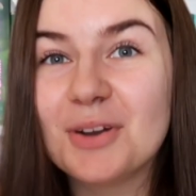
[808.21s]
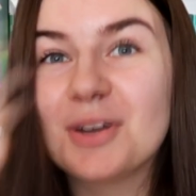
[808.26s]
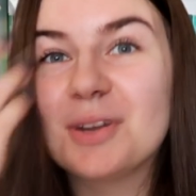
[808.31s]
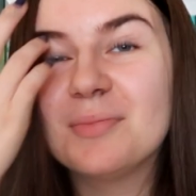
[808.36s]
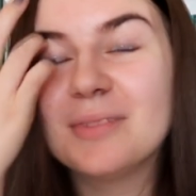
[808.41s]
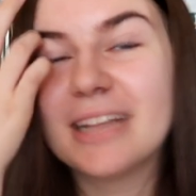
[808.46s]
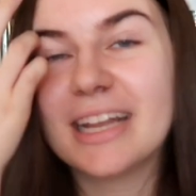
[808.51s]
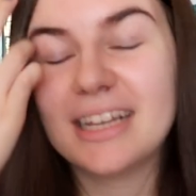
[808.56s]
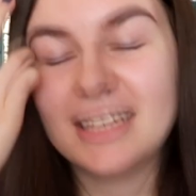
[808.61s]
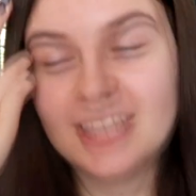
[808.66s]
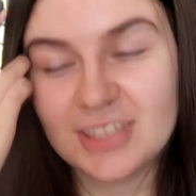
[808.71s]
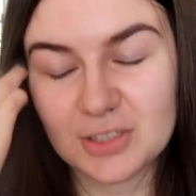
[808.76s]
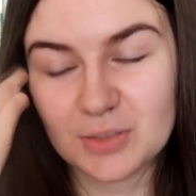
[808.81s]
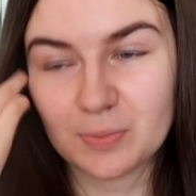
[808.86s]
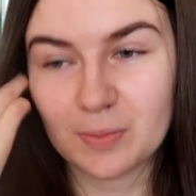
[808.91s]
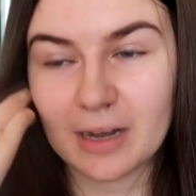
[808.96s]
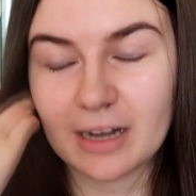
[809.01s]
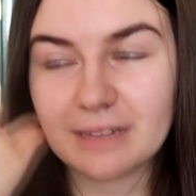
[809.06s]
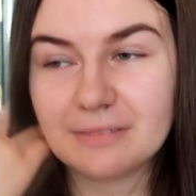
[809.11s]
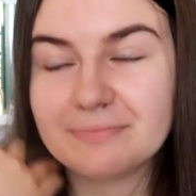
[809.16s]
ogromna
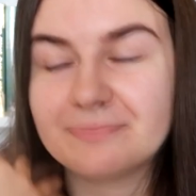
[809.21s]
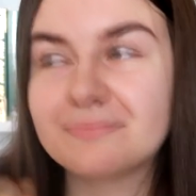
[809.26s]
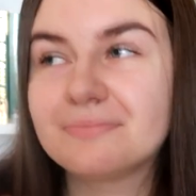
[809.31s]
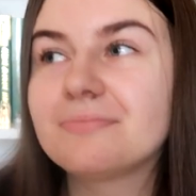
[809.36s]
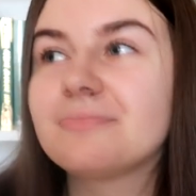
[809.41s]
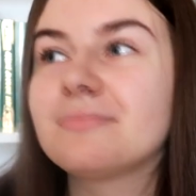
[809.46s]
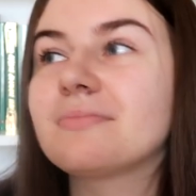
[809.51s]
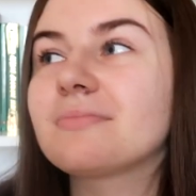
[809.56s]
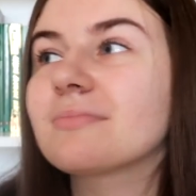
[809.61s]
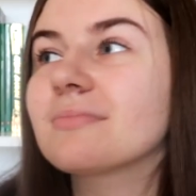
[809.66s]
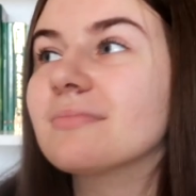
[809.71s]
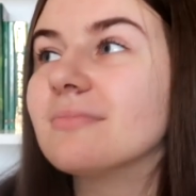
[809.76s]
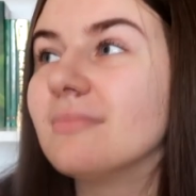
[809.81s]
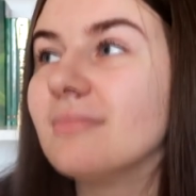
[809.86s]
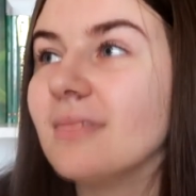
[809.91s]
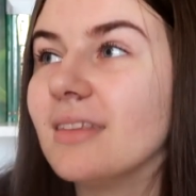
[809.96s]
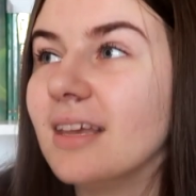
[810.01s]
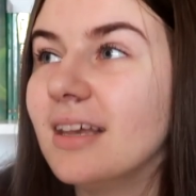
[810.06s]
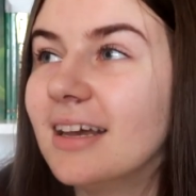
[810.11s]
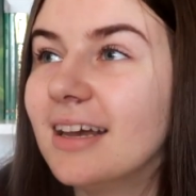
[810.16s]
liczba
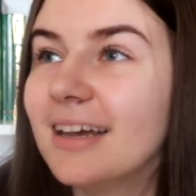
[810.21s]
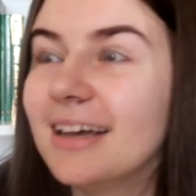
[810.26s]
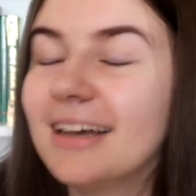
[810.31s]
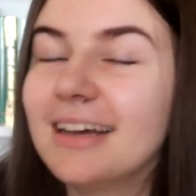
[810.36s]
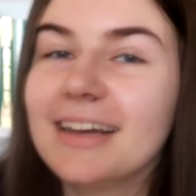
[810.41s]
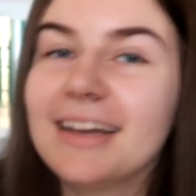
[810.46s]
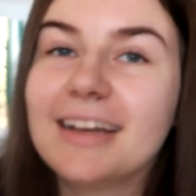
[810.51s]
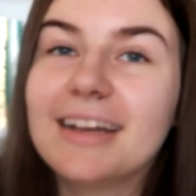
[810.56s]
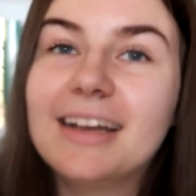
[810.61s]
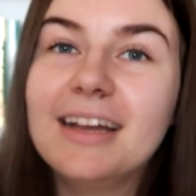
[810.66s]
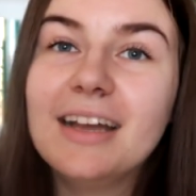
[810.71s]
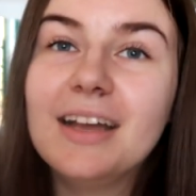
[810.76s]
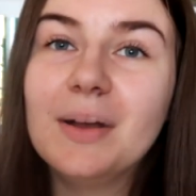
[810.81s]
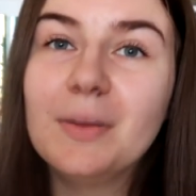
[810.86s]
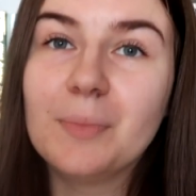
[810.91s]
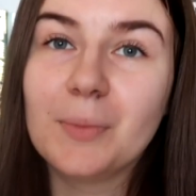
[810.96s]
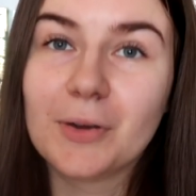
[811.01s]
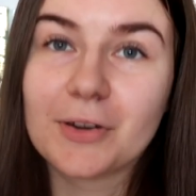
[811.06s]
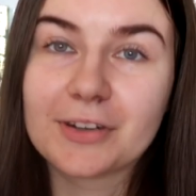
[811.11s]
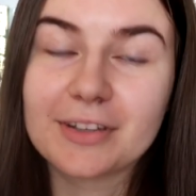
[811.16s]
e,
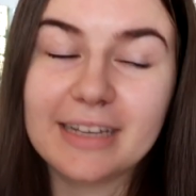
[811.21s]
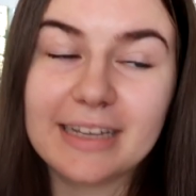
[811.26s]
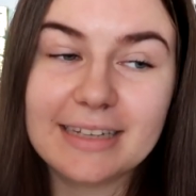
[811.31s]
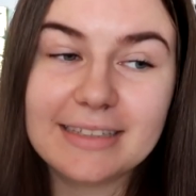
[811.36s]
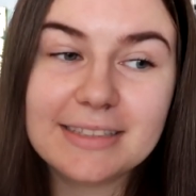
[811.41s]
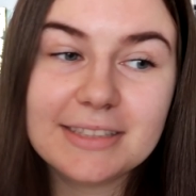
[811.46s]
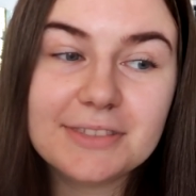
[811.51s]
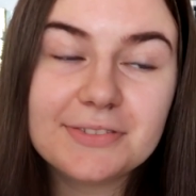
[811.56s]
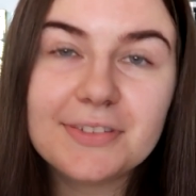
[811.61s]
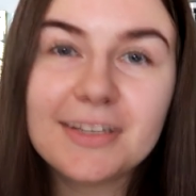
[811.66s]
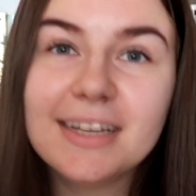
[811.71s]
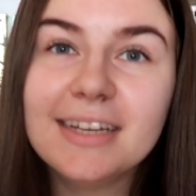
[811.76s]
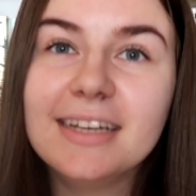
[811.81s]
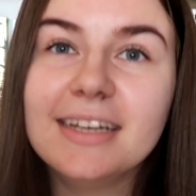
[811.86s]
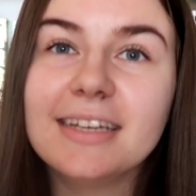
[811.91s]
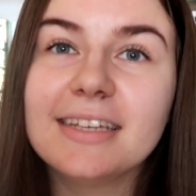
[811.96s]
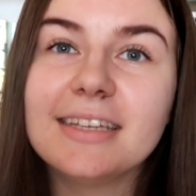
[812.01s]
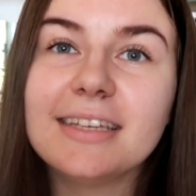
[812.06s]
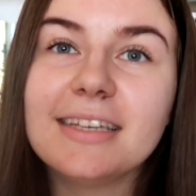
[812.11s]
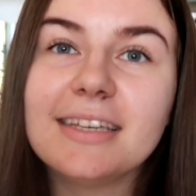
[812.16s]
morderstw
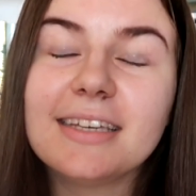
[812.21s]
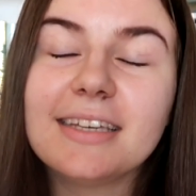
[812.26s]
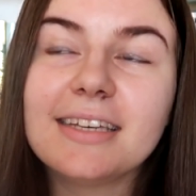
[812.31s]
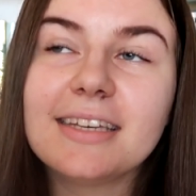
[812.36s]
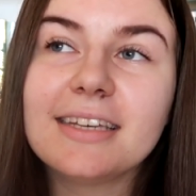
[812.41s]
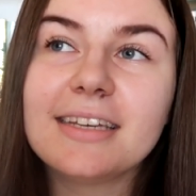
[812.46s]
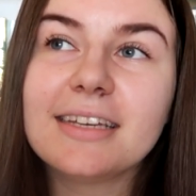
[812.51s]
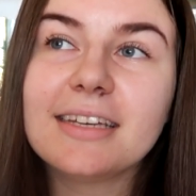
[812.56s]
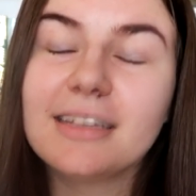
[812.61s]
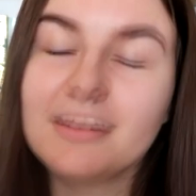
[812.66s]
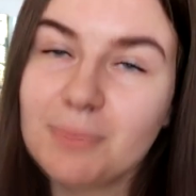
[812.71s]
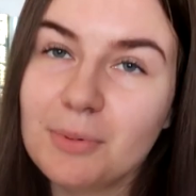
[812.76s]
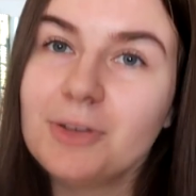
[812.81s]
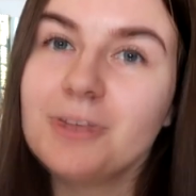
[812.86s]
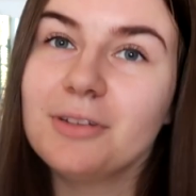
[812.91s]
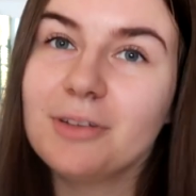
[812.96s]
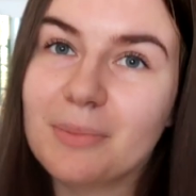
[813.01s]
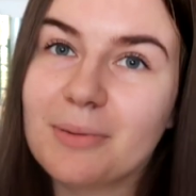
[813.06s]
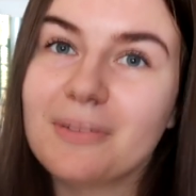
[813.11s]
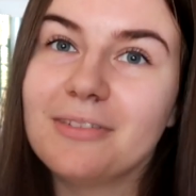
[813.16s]
i, i
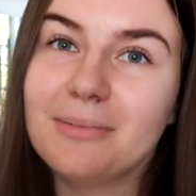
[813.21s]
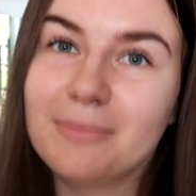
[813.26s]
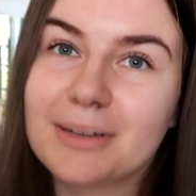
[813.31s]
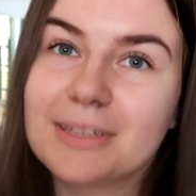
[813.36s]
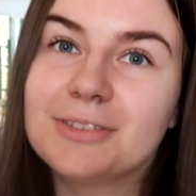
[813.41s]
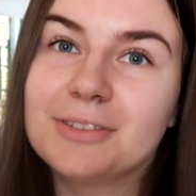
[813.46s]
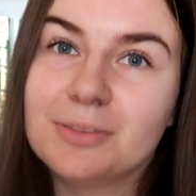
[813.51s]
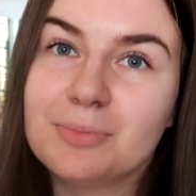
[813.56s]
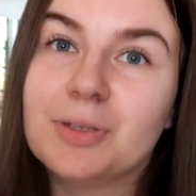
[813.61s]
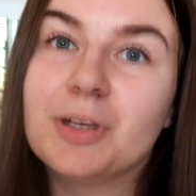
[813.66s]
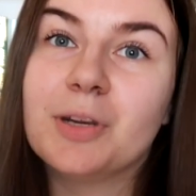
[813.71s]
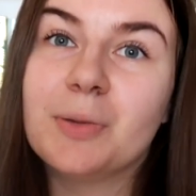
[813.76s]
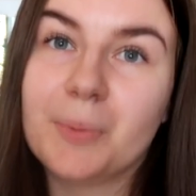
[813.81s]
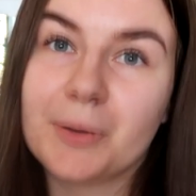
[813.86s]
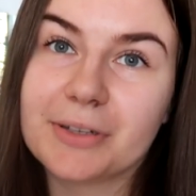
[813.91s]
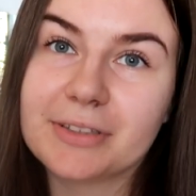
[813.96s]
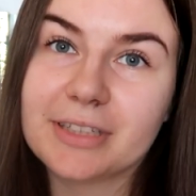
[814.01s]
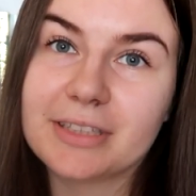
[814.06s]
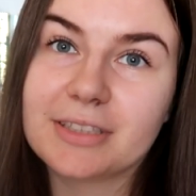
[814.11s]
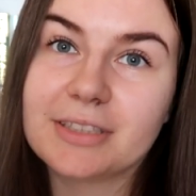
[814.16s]
było to naprawdę bardzo dobry
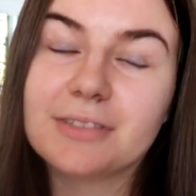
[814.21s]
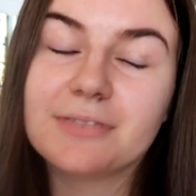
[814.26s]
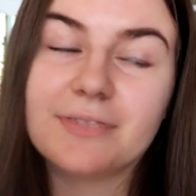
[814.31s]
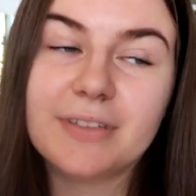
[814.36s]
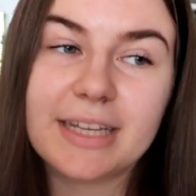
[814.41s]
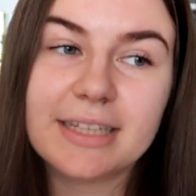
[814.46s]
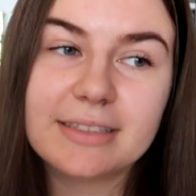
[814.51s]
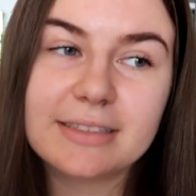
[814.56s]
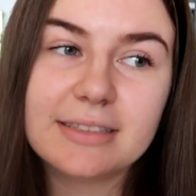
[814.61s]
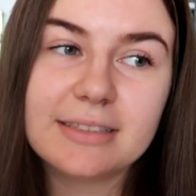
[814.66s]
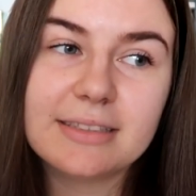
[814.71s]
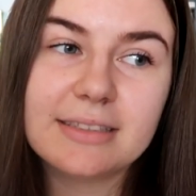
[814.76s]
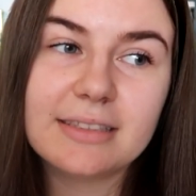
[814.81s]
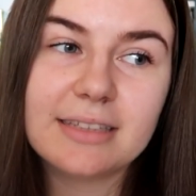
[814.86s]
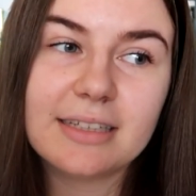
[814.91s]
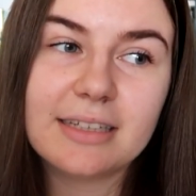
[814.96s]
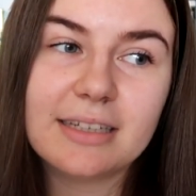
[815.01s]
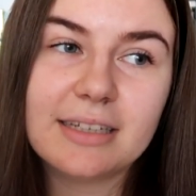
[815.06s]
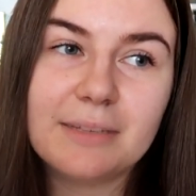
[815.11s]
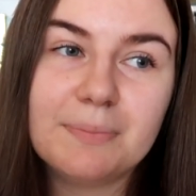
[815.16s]
reportaż, więc
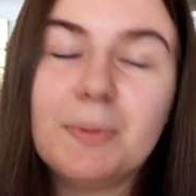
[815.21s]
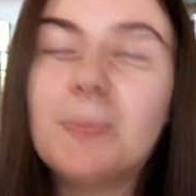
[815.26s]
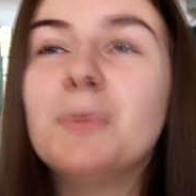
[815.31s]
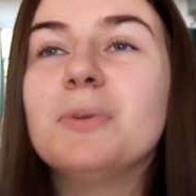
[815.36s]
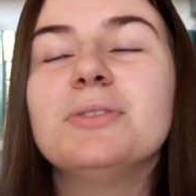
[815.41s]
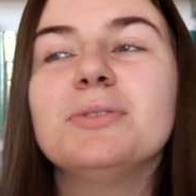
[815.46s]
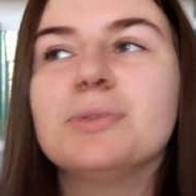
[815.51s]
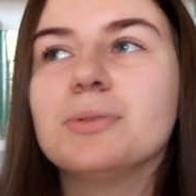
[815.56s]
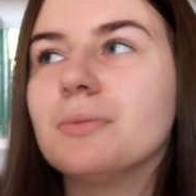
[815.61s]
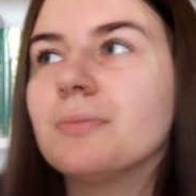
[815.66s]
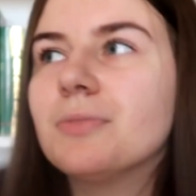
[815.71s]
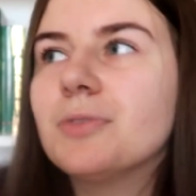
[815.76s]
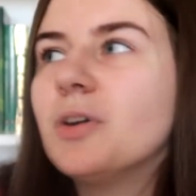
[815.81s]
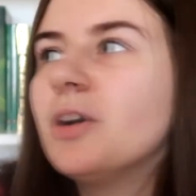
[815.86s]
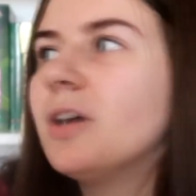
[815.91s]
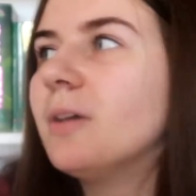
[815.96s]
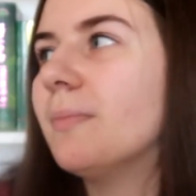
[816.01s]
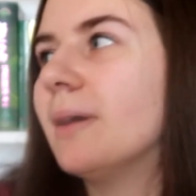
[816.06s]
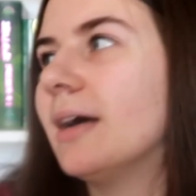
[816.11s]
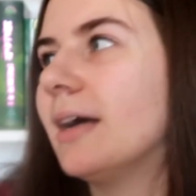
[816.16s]
y, po prostu
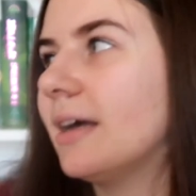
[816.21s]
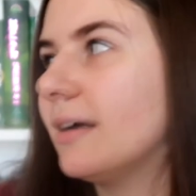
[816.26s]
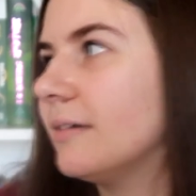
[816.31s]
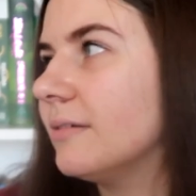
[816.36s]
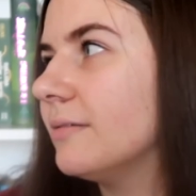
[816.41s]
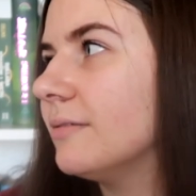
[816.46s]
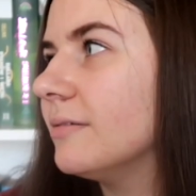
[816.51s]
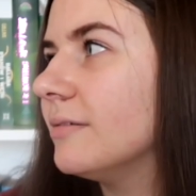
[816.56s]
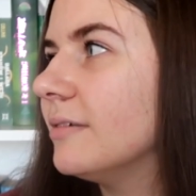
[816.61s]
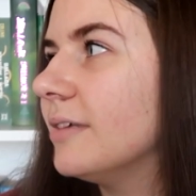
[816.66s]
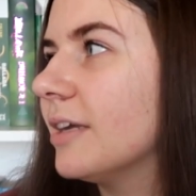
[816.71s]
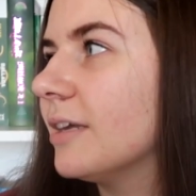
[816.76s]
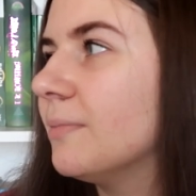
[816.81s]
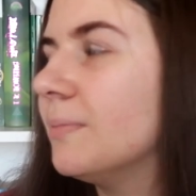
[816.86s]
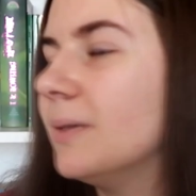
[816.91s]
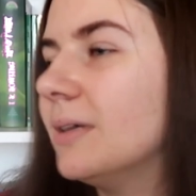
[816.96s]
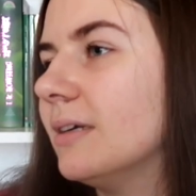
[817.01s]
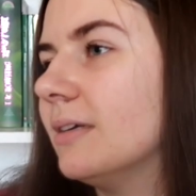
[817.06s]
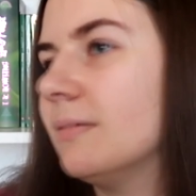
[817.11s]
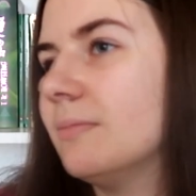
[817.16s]
to chyba
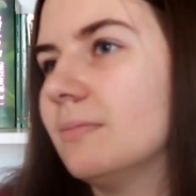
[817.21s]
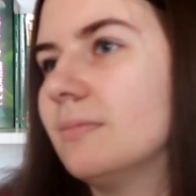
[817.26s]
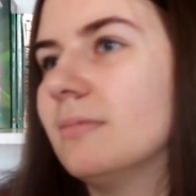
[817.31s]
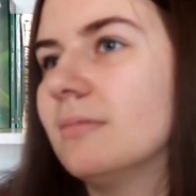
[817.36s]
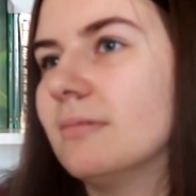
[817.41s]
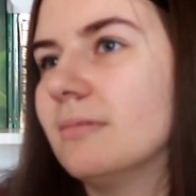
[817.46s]
jakby